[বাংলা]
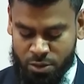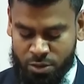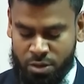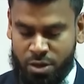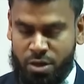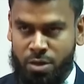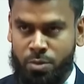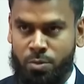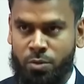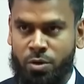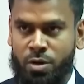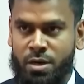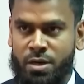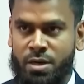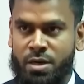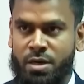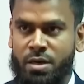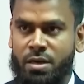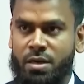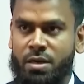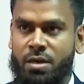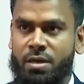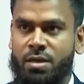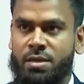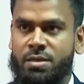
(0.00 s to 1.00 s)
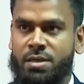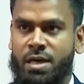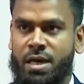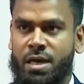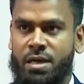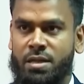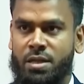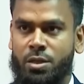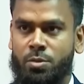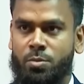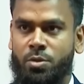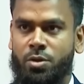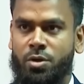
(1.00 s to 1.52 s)
ঘাতকের বুলেটে
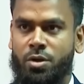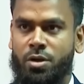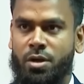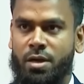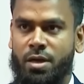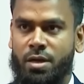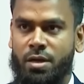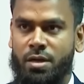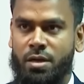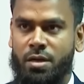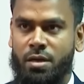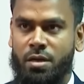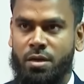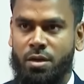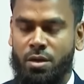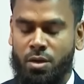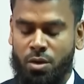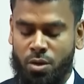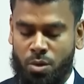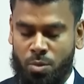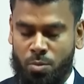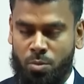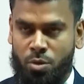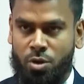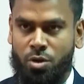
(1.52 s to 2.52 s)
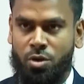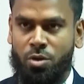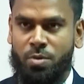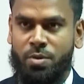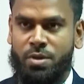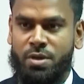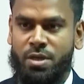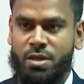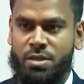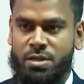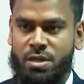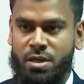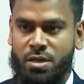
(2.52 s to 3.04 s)
শাহাদত বরণকারী
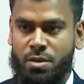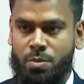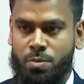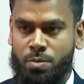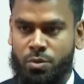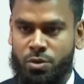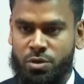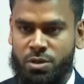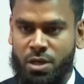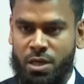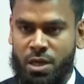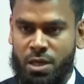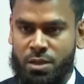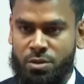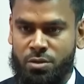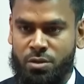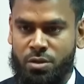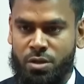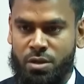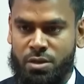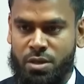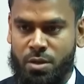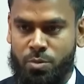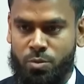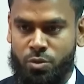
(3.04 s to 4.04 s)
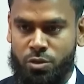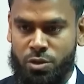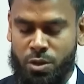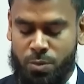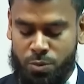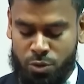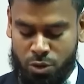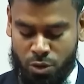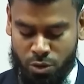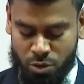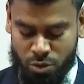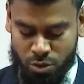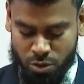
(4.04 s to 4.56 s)
বঙ্গমাতা শেখ ফজিলাতুন্নেসা
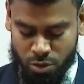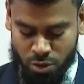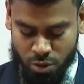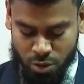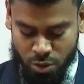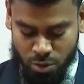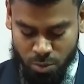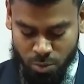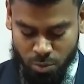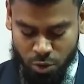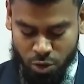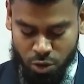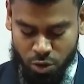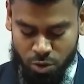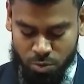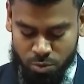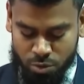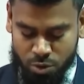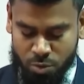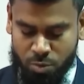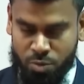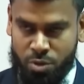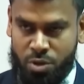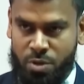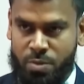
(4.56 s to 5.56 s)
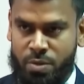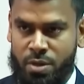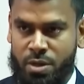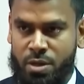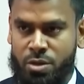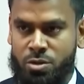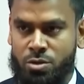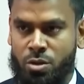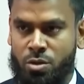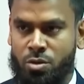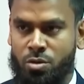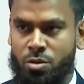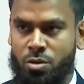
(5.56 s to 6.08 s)
মুজিব সহ বঙ্গবন্ধু
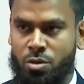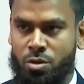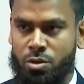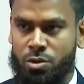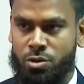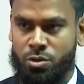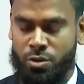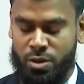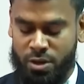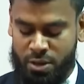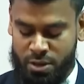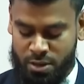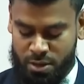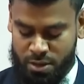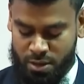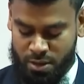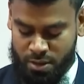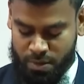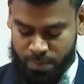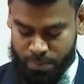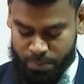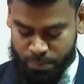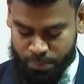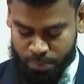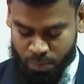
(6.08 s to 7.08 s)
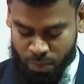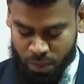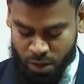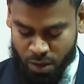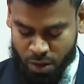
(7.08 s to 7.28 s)
পরিবারের সকল শহীদকে